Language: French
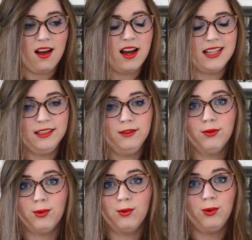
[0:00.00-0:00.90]
un
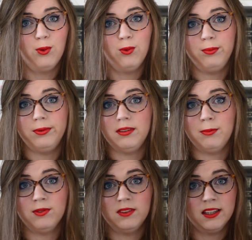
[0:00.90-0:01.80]
livre
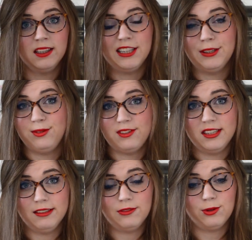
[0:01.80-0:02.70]
complètement dingue et que j'ai
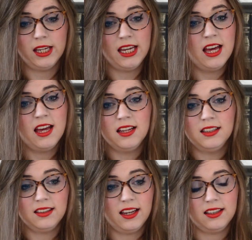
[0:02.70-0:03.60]
dévoré
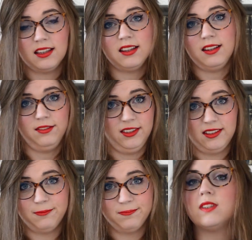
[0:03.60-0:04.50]
très très très vite.